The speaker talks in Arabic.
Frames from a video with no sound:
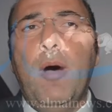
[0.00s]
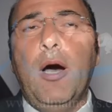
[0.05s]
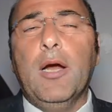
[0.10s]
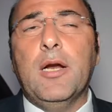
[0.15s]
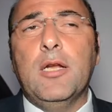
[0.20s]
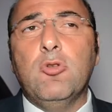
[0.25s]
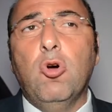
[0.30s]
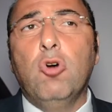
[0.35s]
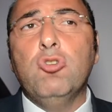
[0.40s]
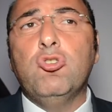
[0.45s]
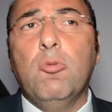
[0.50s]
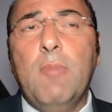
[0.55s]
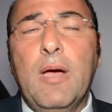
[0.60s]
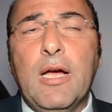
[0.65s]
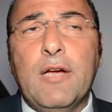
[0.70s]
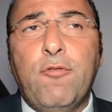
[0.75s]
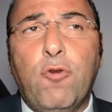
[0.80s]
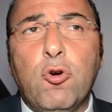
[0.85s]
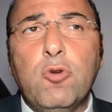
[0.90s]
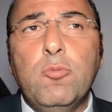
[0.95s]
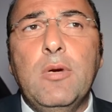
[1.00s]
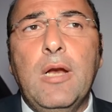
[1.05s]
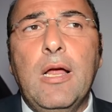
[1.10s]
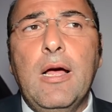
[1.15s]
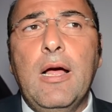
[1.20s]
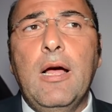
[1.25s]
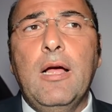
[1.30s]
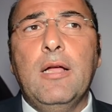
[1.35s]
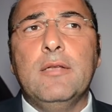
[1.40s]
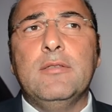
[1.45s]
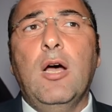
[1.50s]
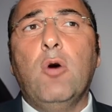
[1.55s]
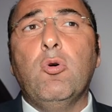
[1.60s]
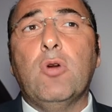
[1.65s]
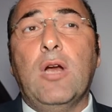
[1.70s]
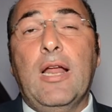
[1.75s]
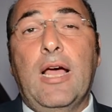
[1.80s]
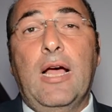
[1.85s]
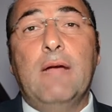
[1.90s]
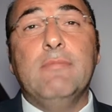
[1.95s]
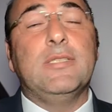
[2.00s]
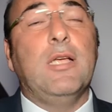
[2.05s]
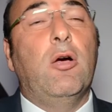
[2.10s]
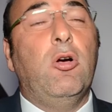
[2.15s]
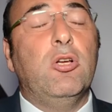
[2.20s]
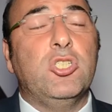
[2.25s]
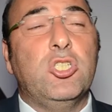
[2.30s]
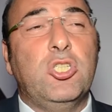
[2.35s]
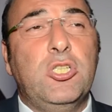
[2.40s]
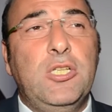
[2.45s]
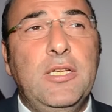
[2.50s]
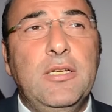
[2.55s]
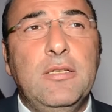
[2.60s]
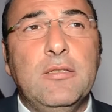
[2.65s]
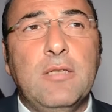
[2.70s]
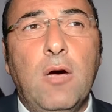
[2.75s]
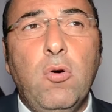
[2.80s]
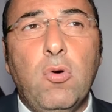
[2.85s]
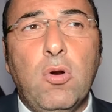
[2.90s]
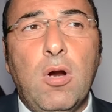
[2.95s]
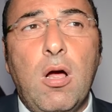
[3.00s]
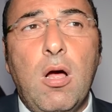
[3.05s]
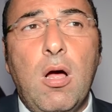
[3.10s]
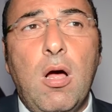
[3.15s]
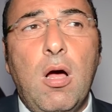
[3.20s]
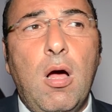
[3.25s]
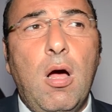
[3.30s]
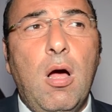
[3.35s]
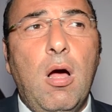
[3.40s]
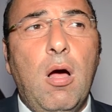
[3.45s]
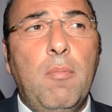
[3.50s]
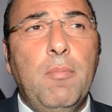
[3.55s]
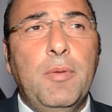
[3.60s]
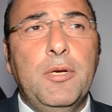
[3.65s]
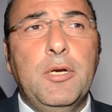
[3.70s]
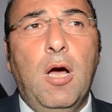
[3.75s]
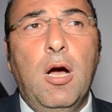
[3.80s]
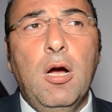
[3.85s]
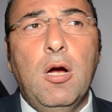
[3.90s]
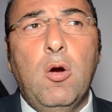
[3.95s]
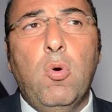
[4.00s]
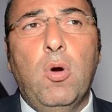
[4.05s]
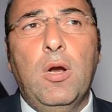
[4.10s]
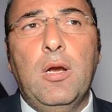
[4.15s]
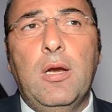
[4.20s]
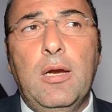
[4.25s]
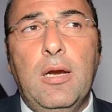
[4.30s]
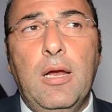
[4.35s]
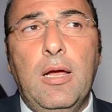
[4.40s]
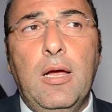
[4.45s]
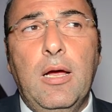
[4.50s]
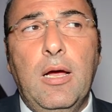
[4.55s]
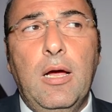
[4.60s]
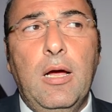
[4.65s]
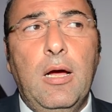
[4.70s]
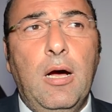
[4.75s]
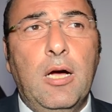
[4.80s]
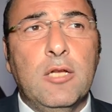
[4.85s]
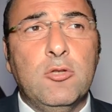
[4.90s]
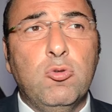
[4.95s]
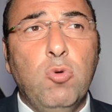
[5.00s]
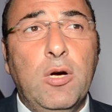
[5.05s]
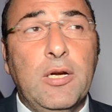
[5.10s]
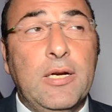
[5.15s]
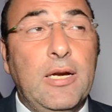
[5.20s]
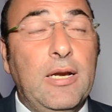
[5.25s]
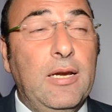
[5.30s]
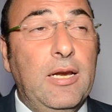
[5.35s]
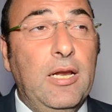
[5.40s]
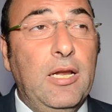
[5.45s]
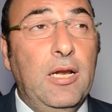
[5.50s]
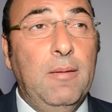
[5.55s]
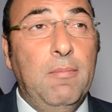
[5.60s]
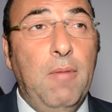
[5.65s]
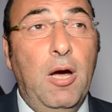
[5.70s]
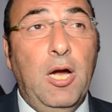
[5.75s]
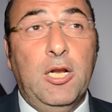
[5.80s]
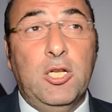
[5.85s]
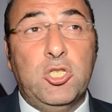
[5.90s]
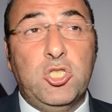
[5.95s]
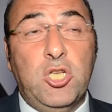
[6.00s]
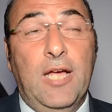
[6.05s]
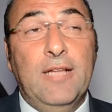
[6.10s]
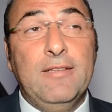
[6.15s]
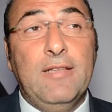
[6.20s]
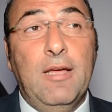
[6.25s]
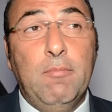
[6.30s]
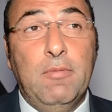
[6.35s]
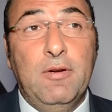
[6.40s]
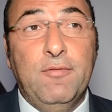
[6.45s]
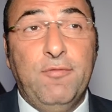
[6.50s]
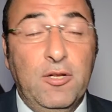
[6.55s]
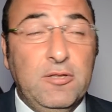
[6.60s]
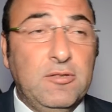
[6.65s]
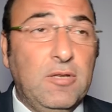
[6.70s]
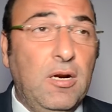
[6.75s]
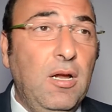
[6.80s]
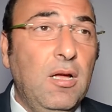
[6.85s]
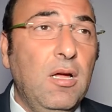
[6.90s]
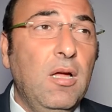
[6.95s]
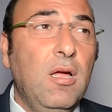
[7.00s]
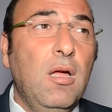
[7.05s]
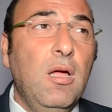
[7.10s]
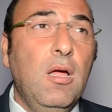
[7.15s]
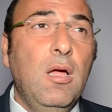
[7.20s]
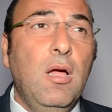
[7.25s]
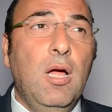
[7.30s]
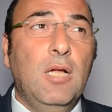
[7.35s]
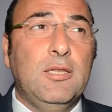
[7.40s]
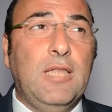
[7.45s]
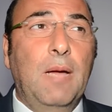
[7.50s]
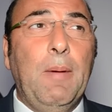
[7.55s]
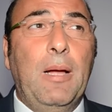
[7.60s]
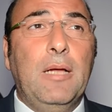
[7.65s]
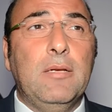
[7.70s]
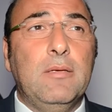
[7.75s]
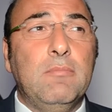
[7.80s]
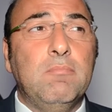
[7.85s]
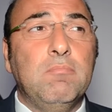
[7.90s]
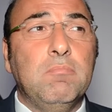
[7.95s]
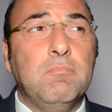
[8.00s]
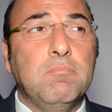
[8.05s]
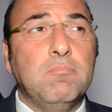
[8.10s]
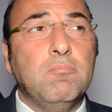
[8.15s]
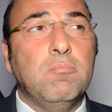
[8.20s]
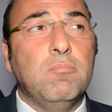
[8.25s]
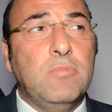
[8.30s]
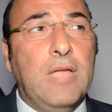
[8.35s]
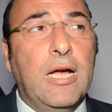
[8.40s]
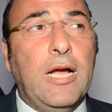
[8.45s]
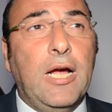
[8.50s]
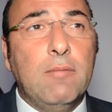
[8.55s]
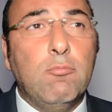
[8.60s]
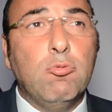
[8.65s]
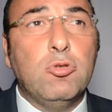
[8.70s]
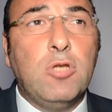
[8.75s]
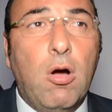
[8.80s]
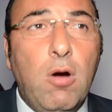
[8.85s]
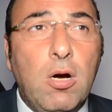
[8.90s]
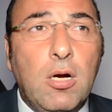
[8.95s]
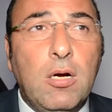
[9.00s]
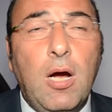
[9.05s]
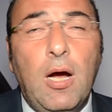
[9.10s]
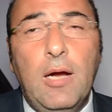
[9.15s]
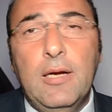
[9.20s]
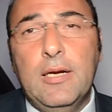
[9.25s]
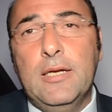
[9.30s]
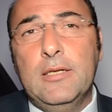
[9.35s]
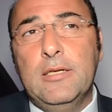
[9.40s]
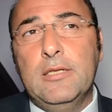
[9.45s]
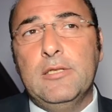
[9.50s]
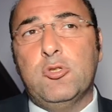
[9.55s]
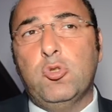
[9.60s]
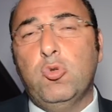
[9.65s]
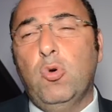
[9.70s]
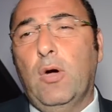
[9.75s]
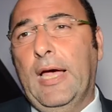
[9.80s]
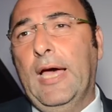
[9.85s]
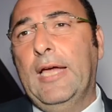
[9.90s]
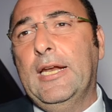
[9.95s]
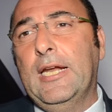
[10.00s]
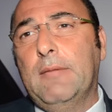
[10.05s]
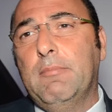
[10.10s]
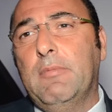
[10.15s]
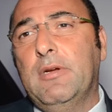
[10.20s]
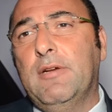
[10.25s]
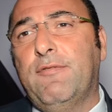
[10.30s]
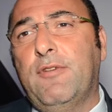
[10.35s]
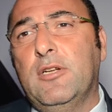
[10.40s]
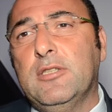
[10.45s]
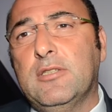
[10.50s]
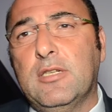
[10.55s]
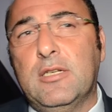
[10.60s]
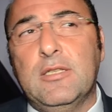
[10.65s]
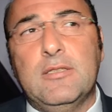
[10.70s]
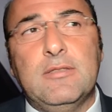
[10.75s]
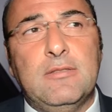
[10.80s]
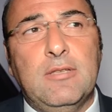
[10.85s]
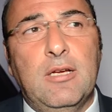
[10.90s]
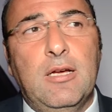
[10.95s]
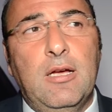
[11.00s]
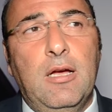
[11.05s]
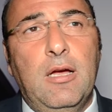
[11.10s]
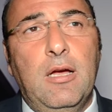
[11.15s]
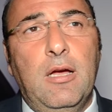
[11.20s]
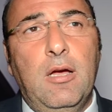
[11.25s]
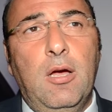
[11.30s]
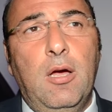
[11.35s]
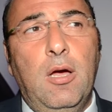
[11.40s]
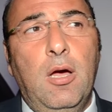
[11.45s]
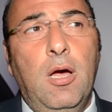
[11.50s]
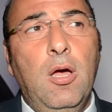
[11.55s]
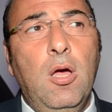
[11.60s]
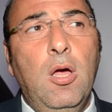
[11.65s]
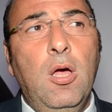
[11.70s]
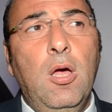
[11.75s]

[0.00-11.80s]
معرض ماك فورمولا الدوره ال 25 دوره من اقوى الادوار المعرض شهدها من فتره آه، طبعا ده كان متوقع لان السوق خارج من فتره آه،